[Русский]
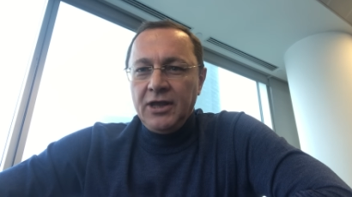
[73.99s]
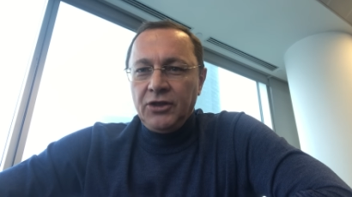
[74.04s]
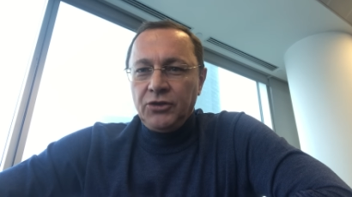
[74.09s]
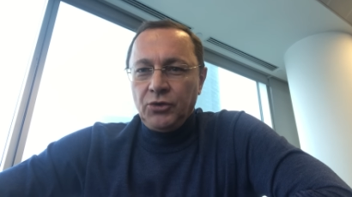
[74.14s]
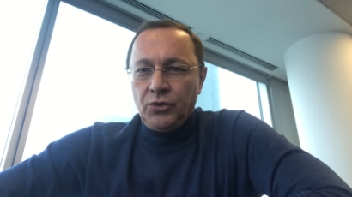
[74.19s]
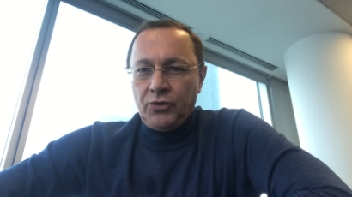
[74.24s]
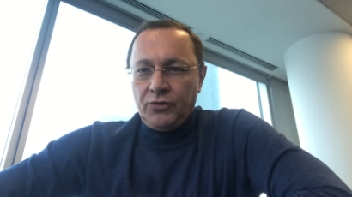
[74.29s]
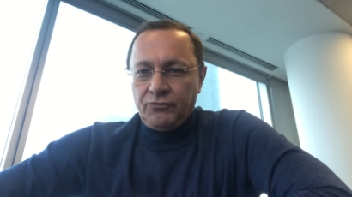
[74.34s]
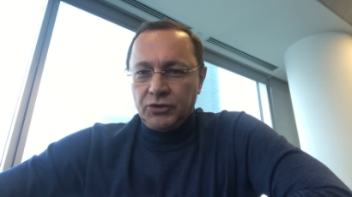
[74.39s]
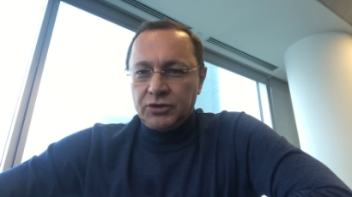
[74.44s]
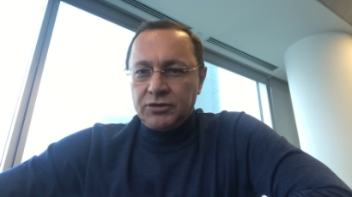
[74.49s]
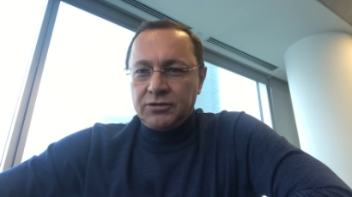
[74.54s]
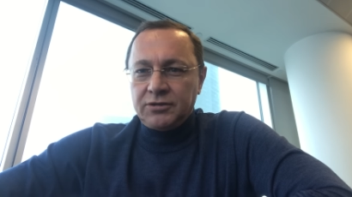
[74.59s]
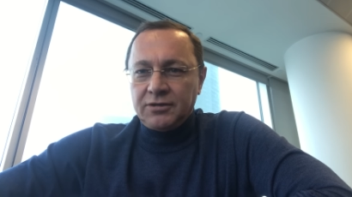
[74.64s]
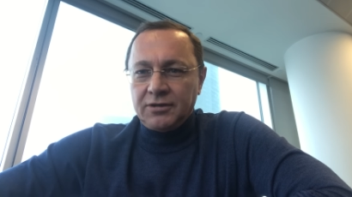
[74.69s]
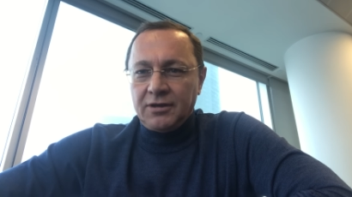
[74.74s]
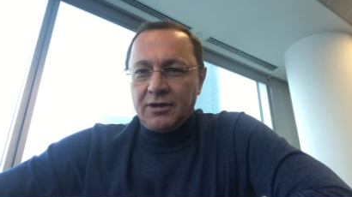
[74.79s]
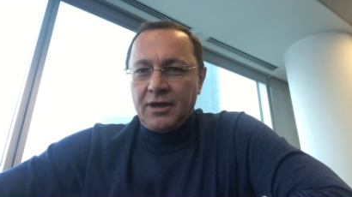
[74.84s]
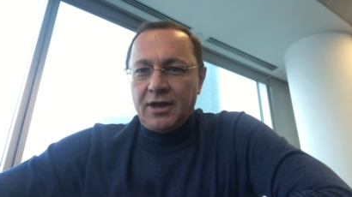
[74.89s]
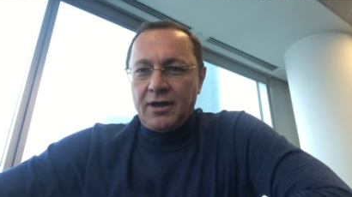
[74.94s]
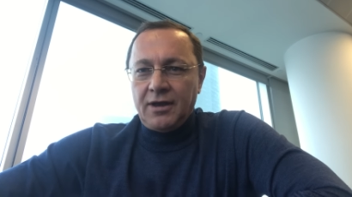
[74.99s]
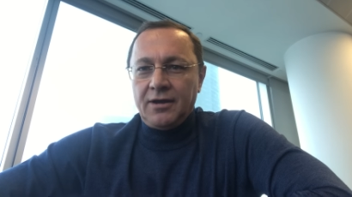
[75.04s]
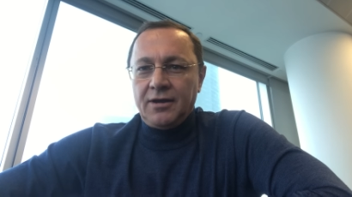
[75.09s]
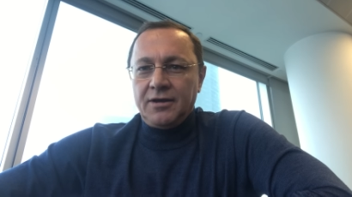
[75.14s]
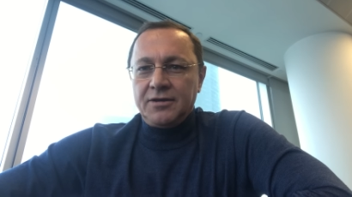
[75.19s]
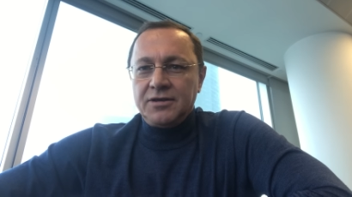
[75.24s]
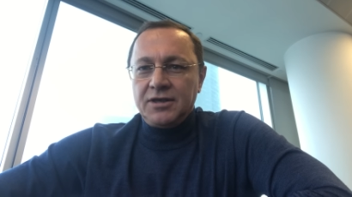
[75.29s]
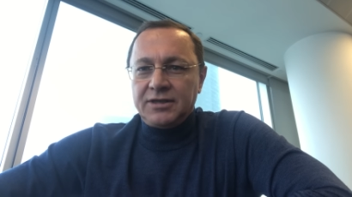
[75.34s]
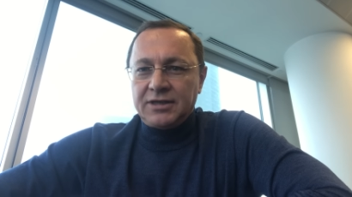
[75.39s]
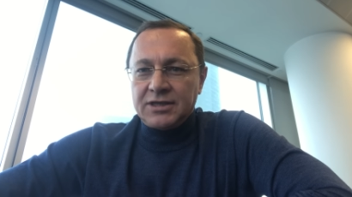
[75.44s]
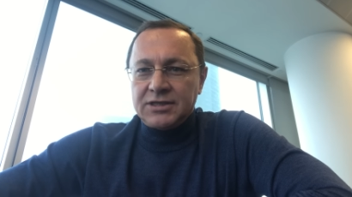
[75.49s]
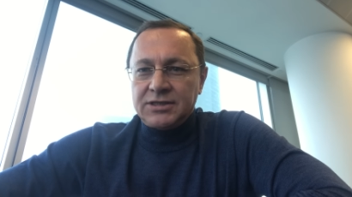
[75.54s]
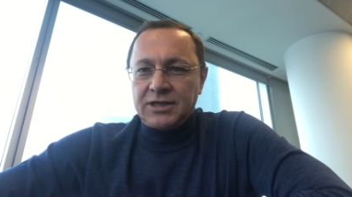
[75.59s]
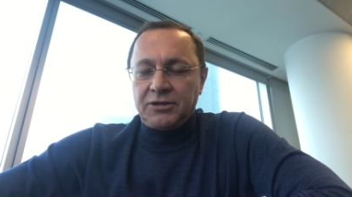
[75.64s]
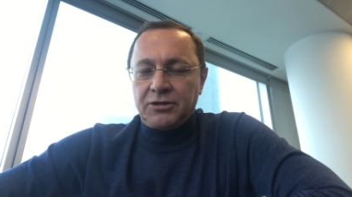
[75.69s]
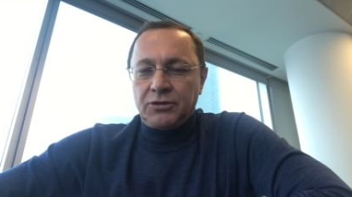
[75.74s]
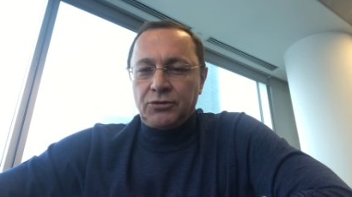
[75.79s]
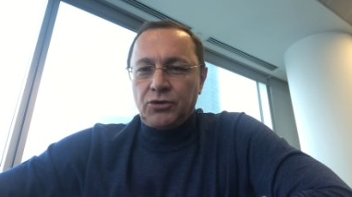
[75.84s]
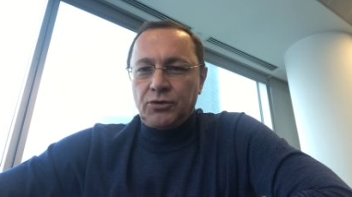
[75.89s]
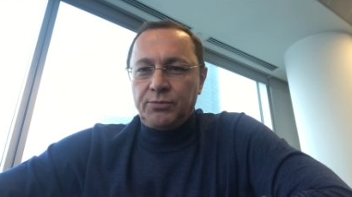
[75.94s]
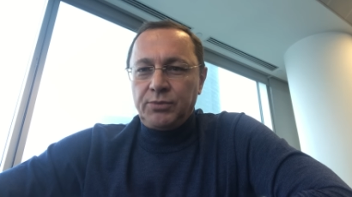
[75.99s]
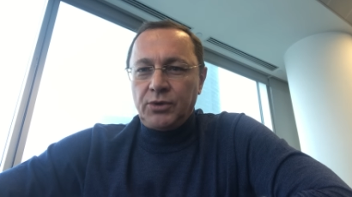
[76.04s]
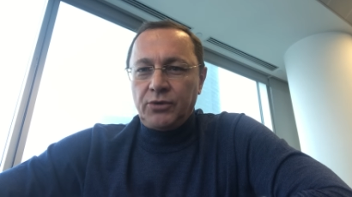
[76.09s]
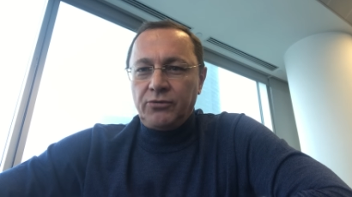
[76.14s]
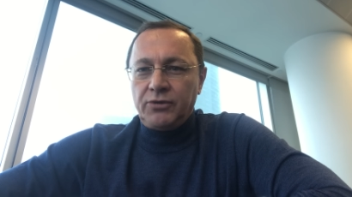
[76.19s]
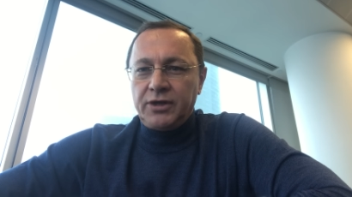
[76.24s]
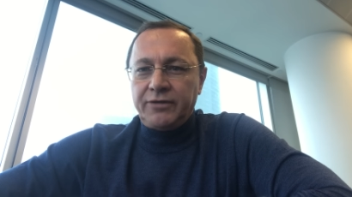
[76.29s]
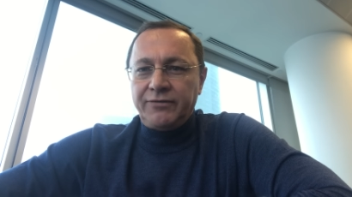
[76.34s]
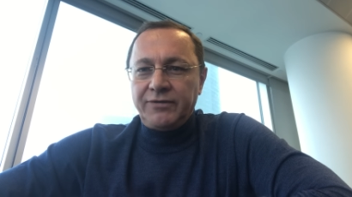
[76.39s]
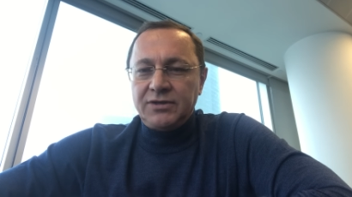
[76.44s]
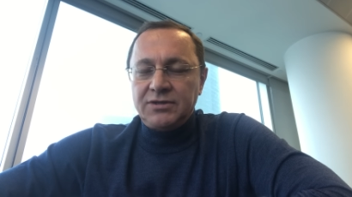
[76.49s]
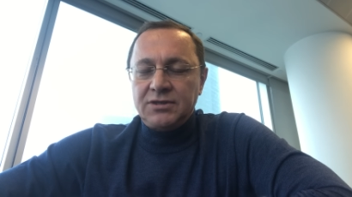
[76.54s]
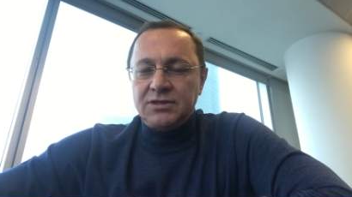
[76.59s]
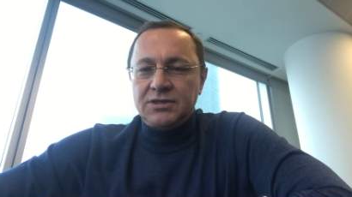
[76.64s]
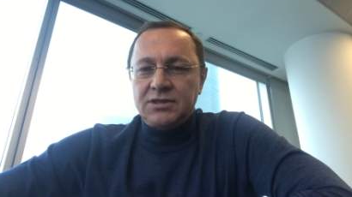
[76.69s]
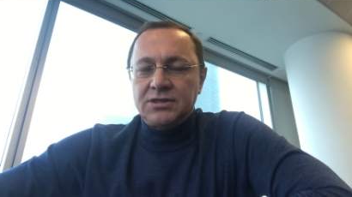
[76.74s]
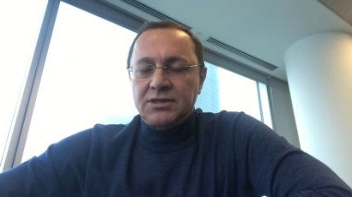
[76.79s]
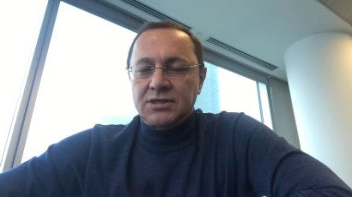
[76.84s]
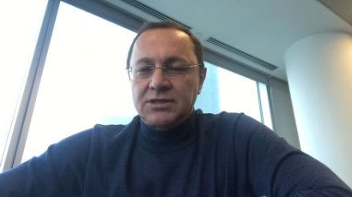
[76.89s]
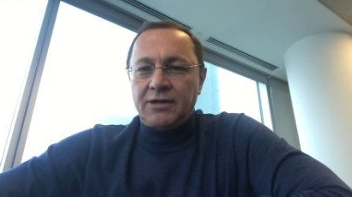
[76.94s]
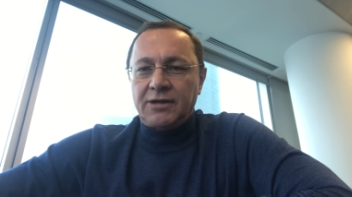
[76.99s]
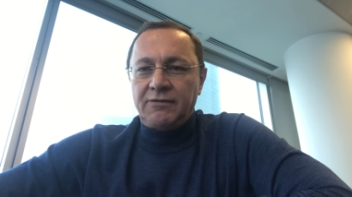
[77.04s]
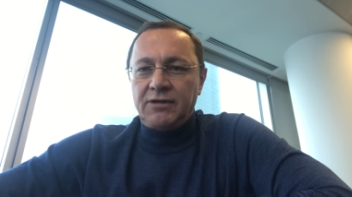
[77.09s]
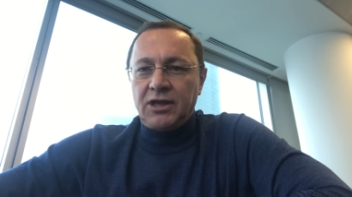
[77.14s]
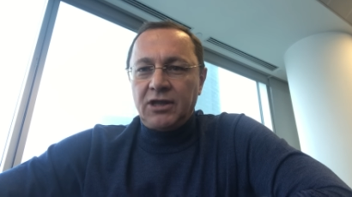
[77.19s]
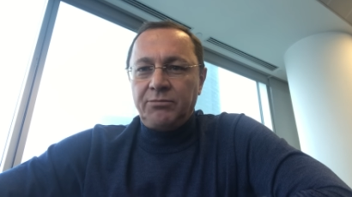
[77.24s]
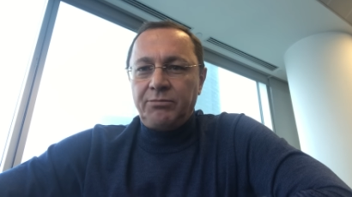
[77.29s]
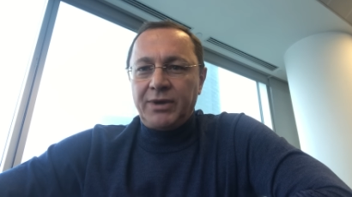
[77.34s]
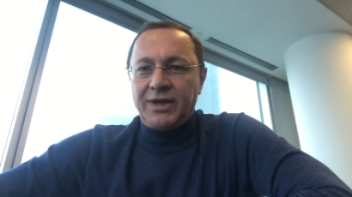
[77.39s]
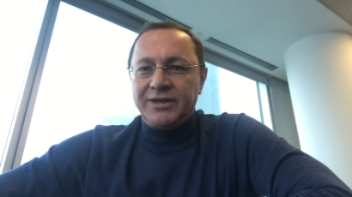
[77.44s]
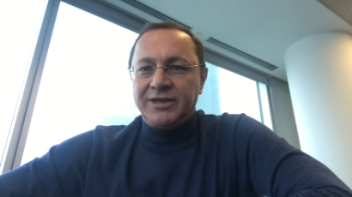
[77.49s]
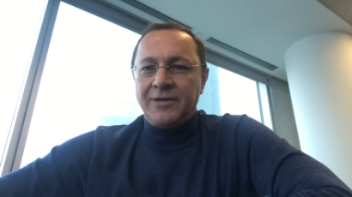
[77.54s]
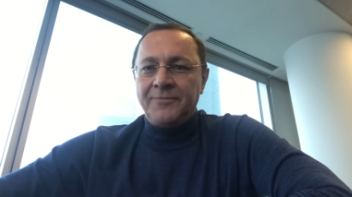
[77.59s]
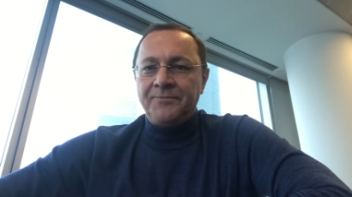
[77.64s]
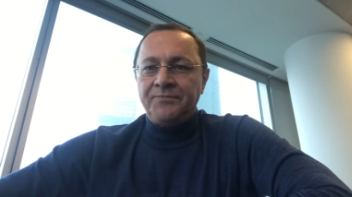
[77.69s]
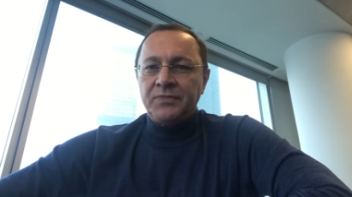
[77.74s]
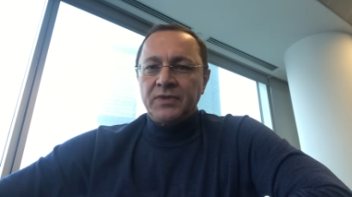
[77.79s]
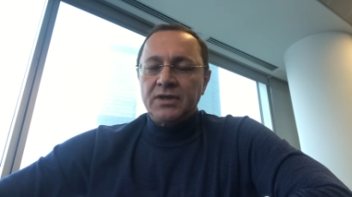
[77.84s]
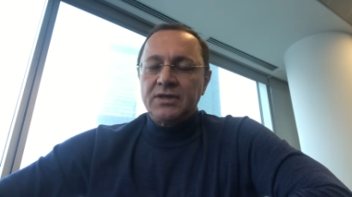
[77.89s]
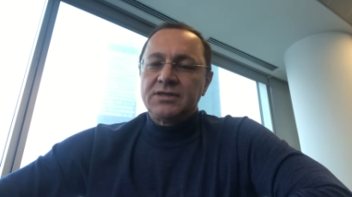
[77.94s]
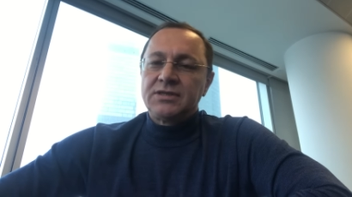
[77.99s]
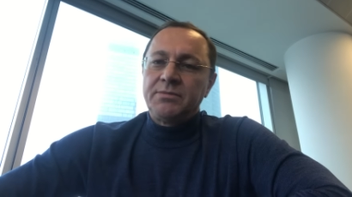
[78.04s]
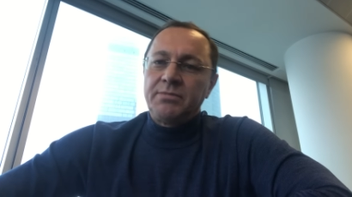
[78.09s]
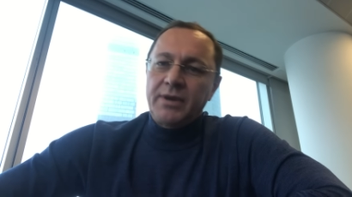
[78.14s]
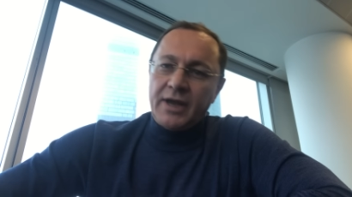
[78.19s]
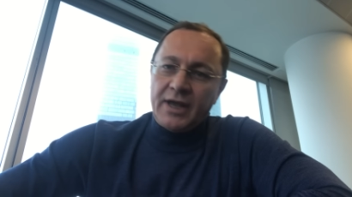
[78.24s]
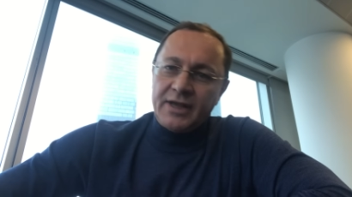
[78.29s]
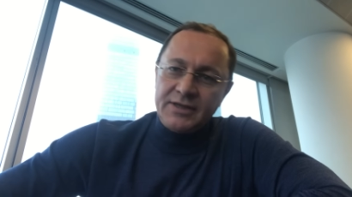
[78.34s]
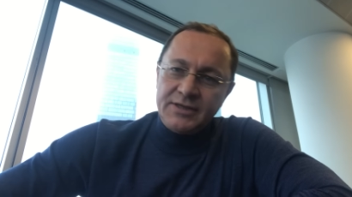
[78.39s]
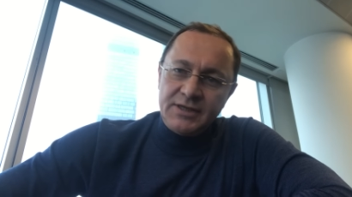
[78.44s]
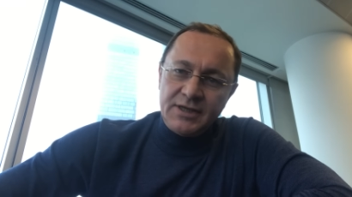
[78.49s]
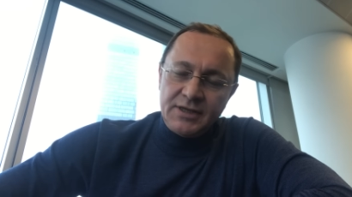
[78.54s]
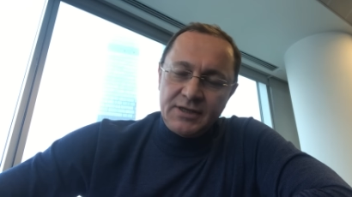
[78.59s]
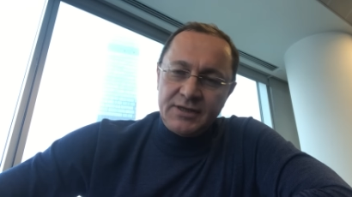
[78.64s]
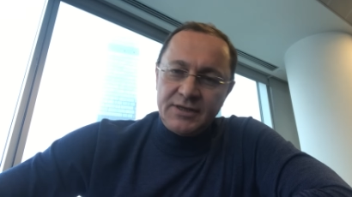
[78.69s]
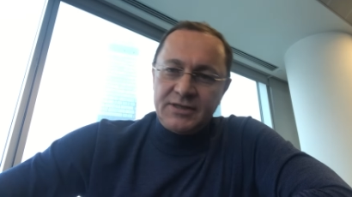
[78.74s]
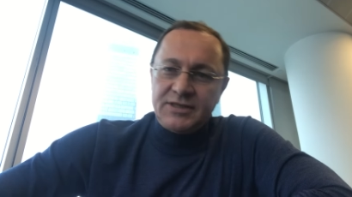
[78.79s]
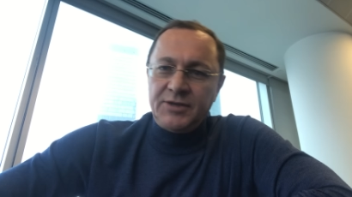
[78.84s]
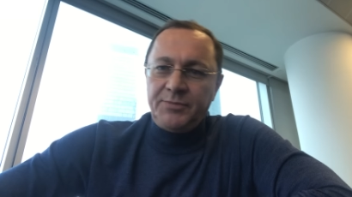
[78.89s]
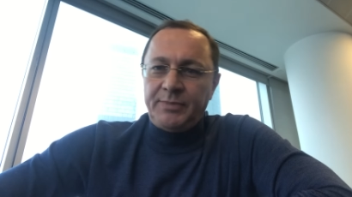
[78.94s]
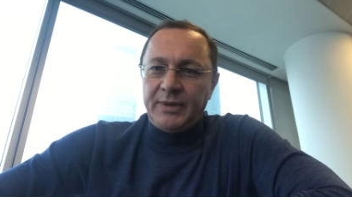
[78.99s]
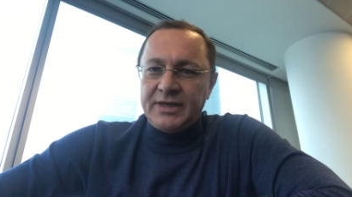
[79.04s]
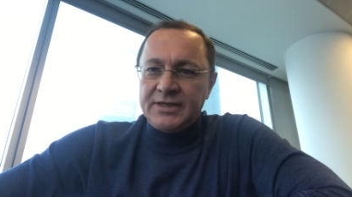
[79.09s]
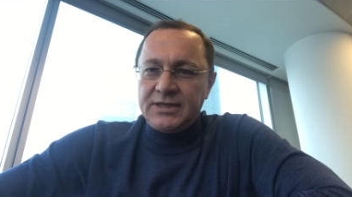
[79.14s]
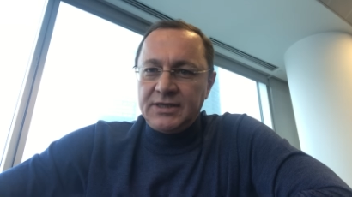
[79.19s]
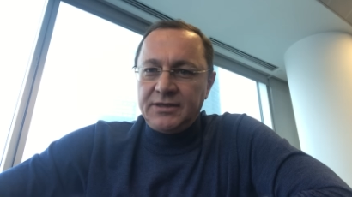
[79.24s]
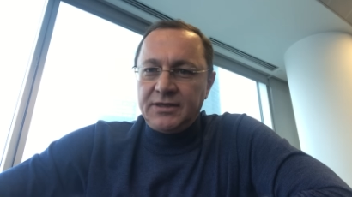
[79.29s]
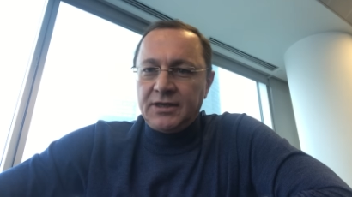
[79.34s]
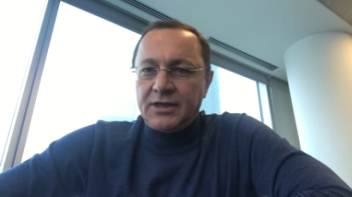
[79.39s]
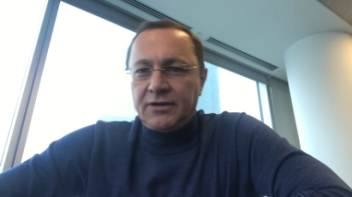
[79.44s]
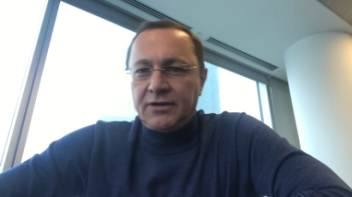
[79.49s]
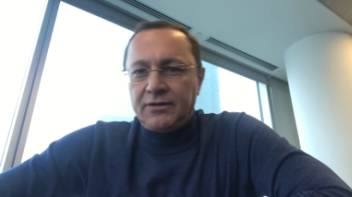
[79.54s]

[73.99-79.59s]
Но вот э, а, недостаток рублевой ликвидности заставляет банки забирать деньги с депозита